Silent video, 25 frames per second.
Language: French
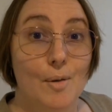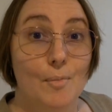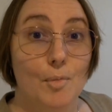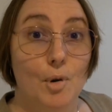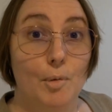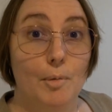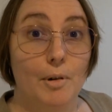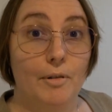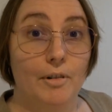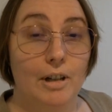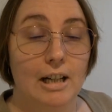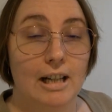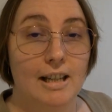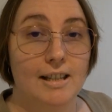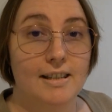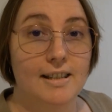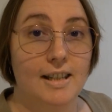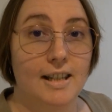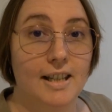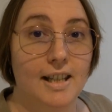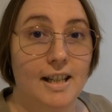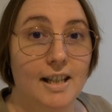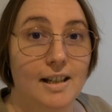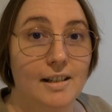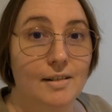Bon ben voilà,
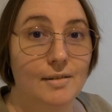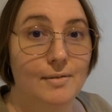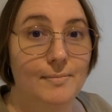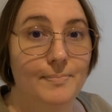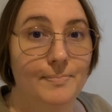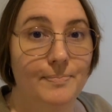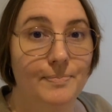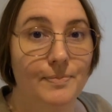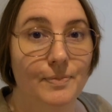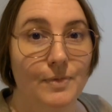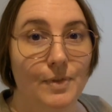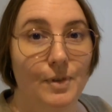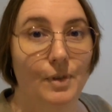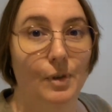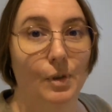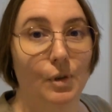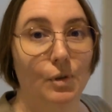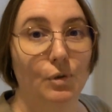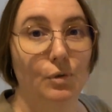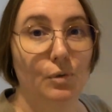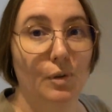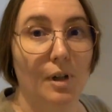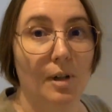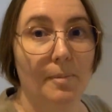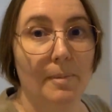ça y est,
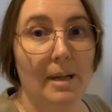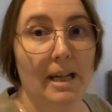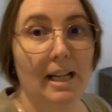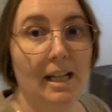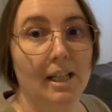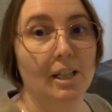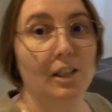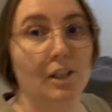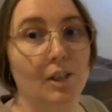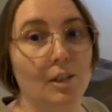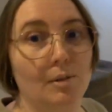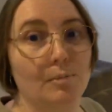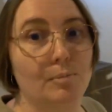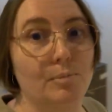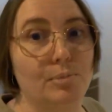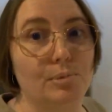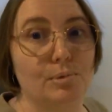retour à Marc